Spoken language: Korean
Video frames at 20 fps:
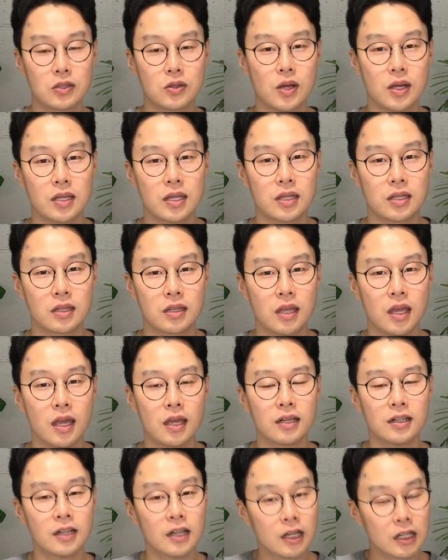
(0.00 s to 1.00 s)
있어야
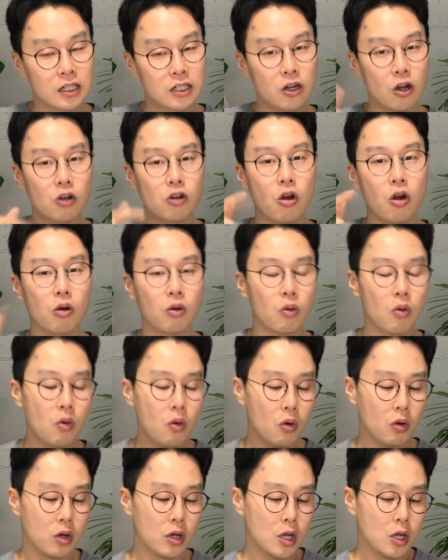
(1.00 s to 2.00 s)
되는데 그런 거
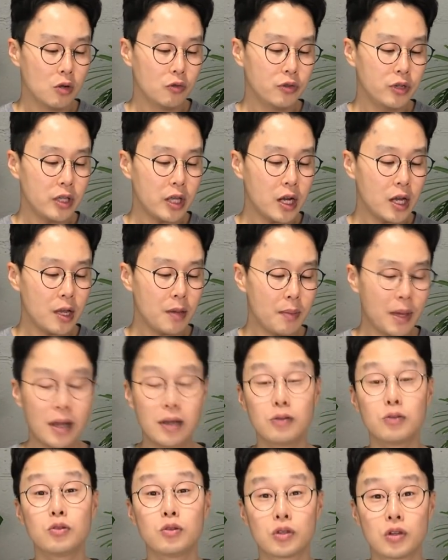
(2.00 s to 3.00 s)
없고, 우리나라
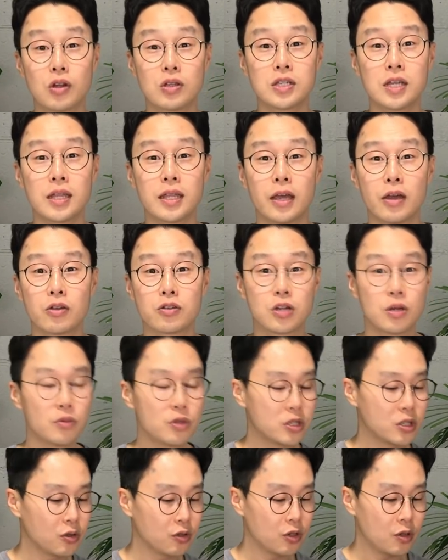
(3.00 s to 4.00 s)
말도 그렇잖아요.
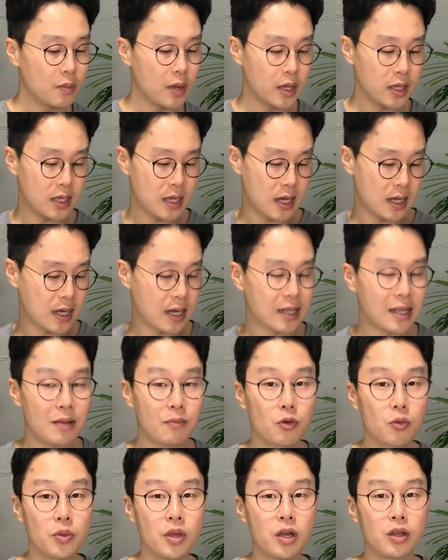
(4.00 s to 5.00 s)
젊은 친구들 막 이야기하다
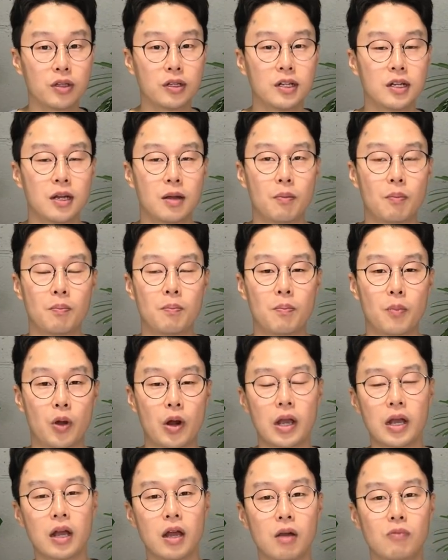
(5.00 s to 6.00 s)
보면
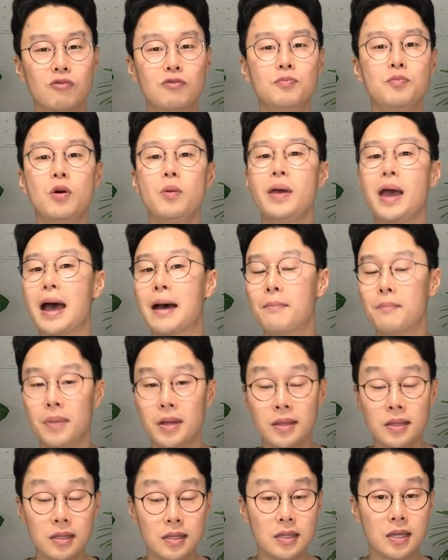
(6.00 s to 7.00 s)
뭐랄까요? 문법에 안
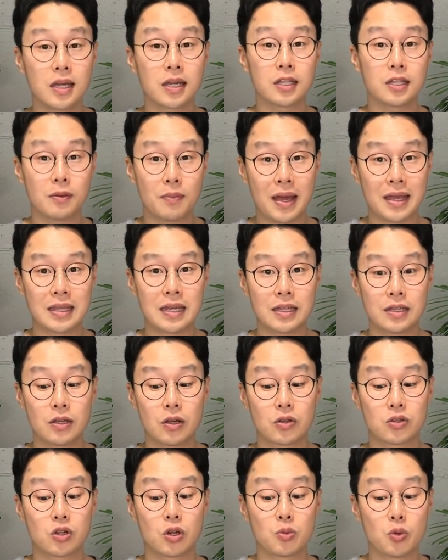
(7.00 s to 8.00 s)
맞는 이야기들 많이 하는
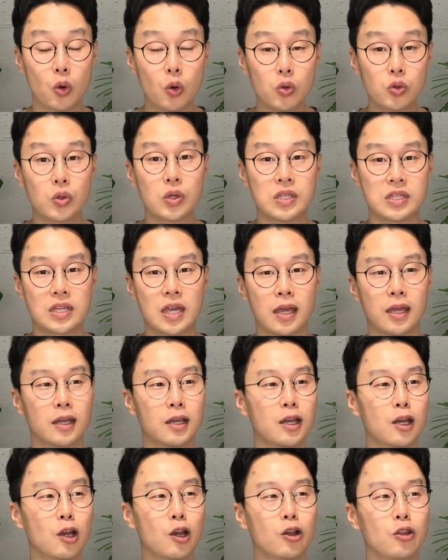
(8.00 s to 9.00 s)
것처럼 요것도
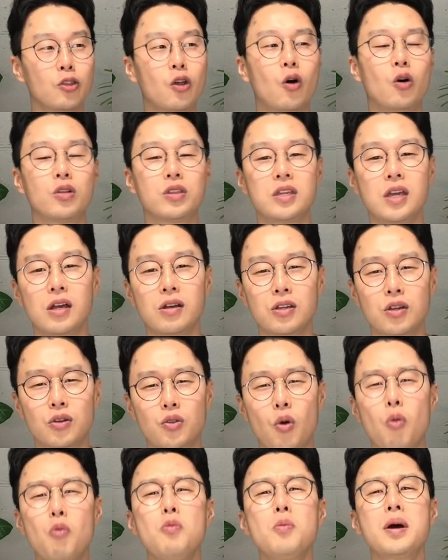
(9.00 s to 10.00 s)
이제 너 어디야? 이거
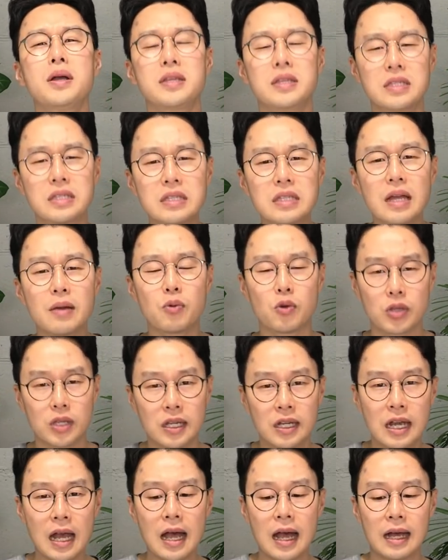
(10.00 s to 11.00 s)
너무 많이 쓰다
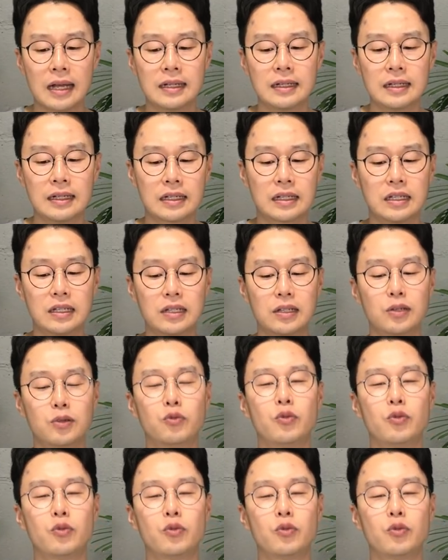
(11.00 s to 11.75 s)
보니까 그